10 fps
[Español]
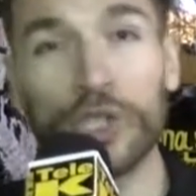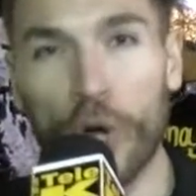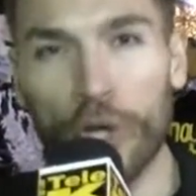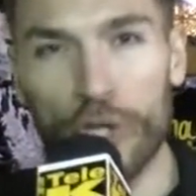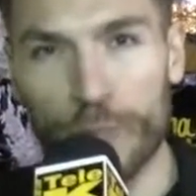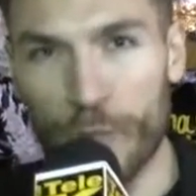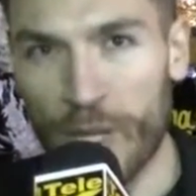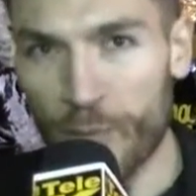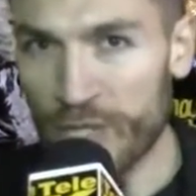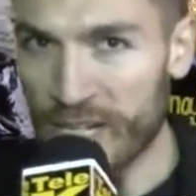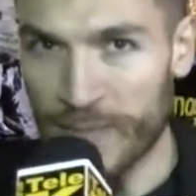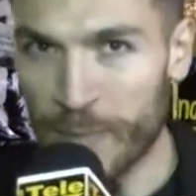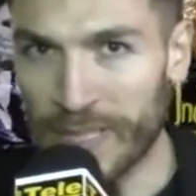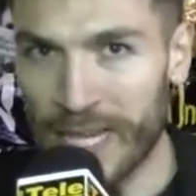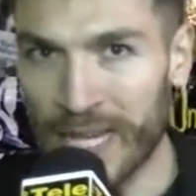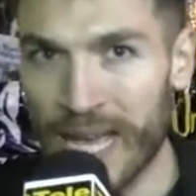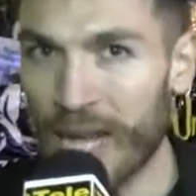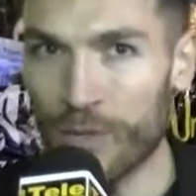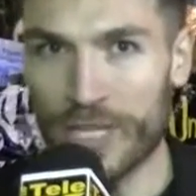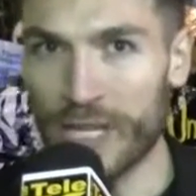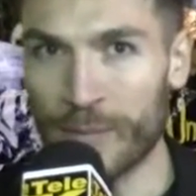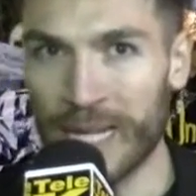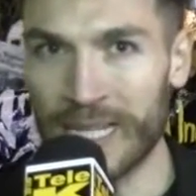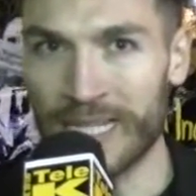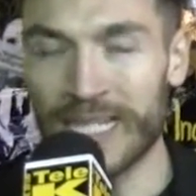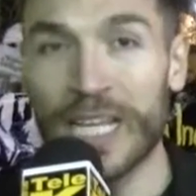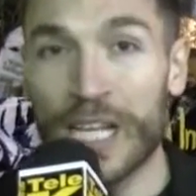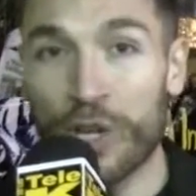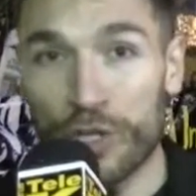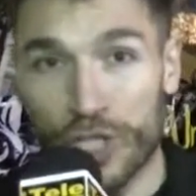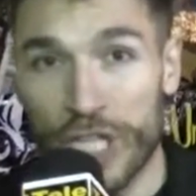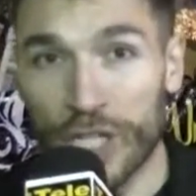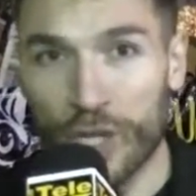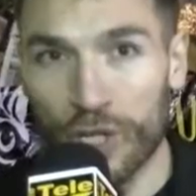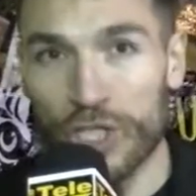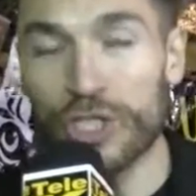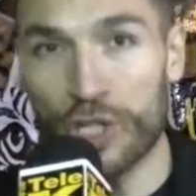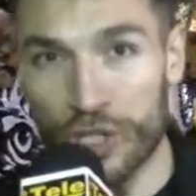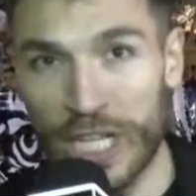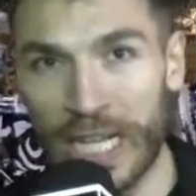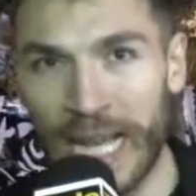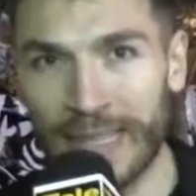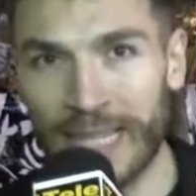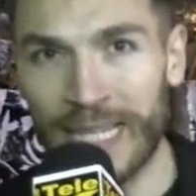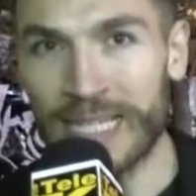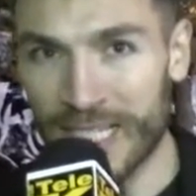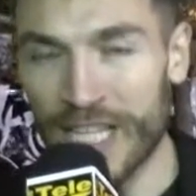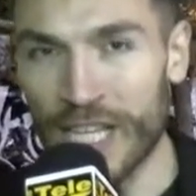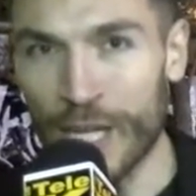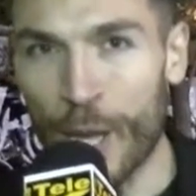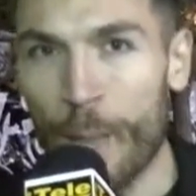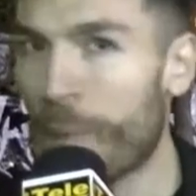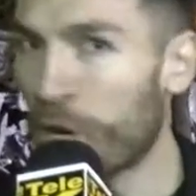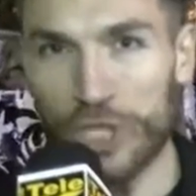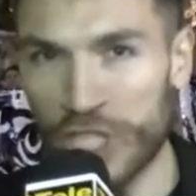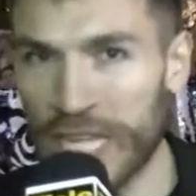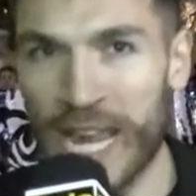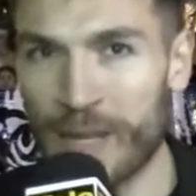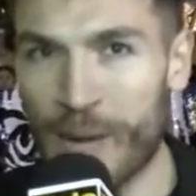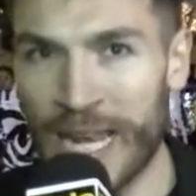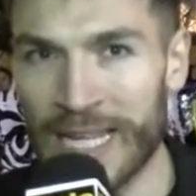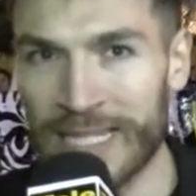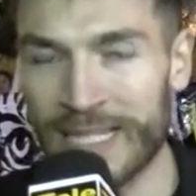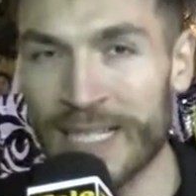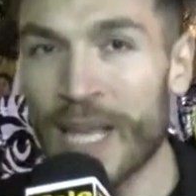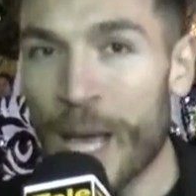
Todos podemos respetar a los animales. Los circos nos encantan, sí, pero sin animales.